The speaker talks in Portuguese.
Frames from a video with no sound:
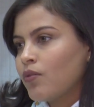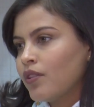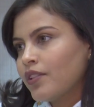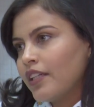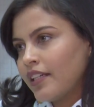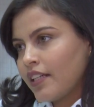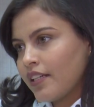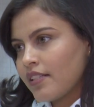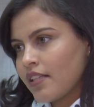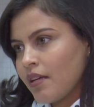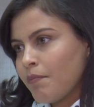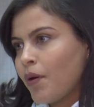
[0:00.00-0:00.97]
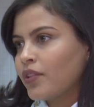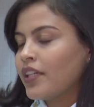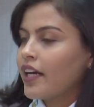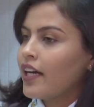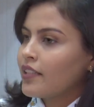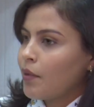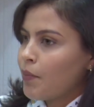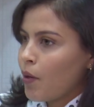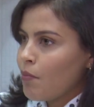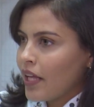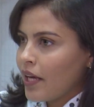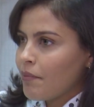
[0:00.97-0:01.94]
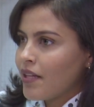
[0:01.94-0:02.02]
quando ele crescer, pode acarretar
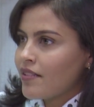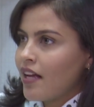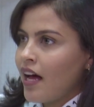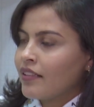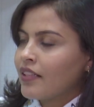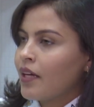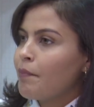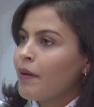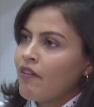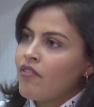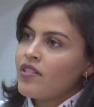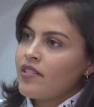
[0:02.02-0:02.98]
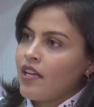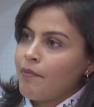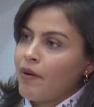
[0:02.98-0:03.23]
problemas até para você,